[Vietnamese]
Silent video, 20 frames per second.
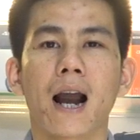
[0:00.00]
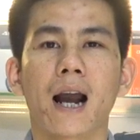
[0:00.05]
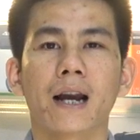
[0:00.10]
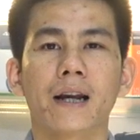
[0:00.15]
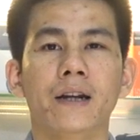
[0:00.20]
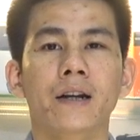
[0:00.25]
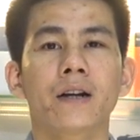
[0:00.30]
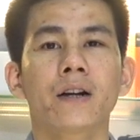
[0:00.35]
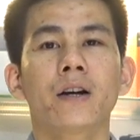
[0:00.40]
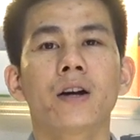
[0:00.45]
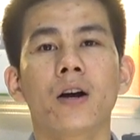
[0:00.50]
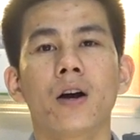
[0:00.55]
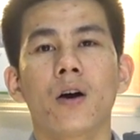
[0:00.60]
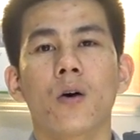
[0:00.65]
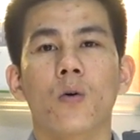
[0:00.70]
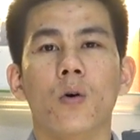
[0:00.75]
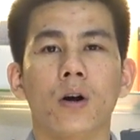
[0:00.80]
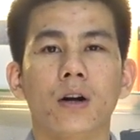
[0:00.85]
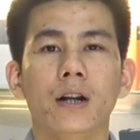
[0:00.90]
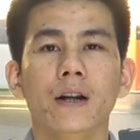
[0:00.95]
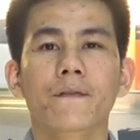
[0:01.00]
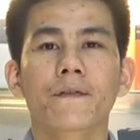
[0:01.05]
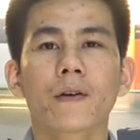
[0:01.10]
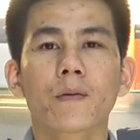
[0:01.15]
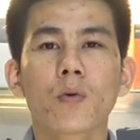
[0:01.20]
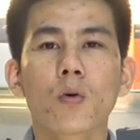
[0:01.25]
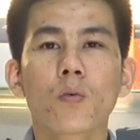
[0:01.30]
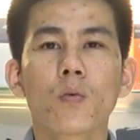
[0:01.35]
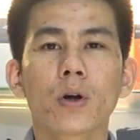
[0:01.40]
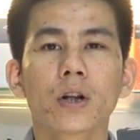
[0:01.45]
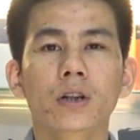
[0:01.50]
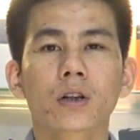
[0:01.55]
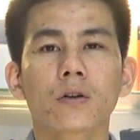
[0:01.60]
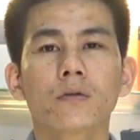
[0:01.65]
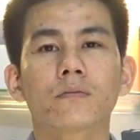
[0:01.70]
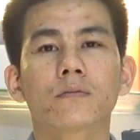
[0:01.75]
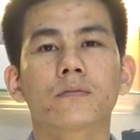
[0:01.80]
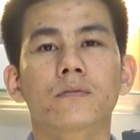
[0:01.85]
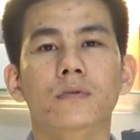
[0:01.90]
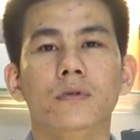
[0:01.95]
hai hoặc nick Facebook Nguyễn
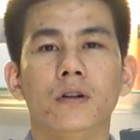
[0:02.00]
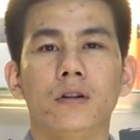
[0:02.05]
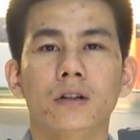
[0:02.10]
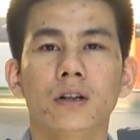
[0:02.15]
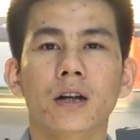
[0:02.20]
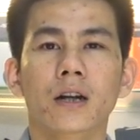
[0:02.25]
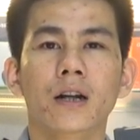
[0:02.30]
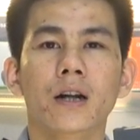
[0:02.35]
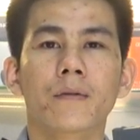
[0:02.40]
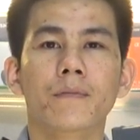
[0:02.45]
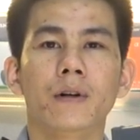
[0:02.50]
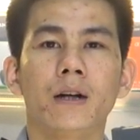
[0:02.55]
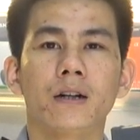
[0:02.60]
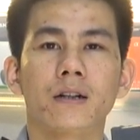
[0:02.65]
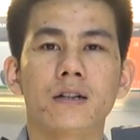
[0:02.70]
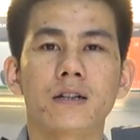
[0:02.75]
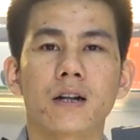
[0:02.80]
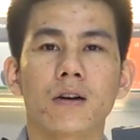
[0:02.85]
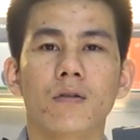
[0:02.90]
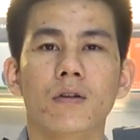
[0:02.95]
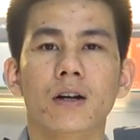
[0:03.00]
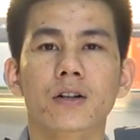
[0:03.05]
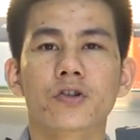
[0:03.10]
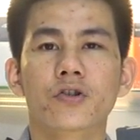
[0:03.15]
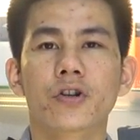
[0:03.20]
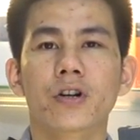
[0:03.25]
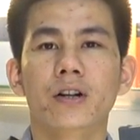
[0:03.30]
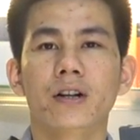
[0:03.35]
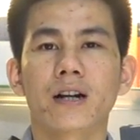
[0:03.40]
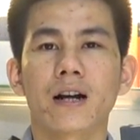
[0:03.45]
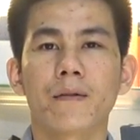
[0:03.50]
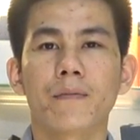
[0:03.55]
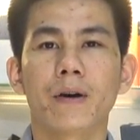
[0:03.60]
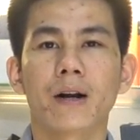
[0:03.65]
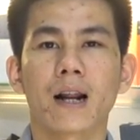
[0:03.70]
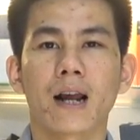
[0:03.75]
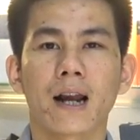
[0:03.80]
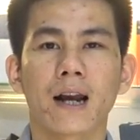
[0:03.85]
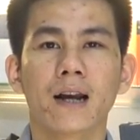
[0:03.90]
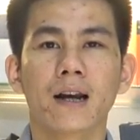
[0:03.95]
Tùng có tên đệm đằng sau là Chuyên
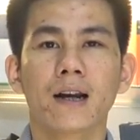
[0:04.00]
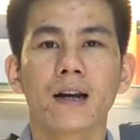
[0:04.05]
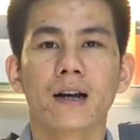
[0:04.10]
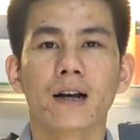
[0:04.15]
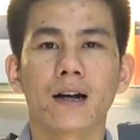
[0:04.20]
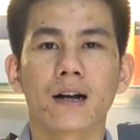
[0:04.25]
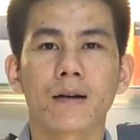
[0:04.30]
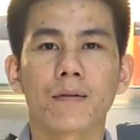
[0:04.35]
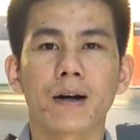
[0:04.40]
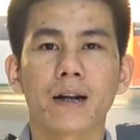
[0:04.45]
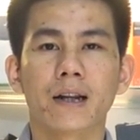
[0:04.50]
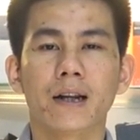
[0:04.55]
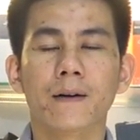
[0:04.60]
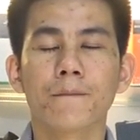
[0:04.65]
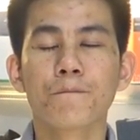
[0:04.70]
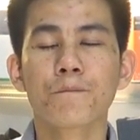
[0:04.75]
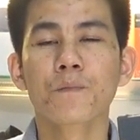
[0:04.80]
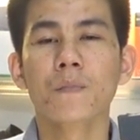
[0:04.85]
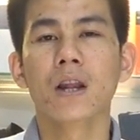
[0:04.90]
Camera các bạn nhé.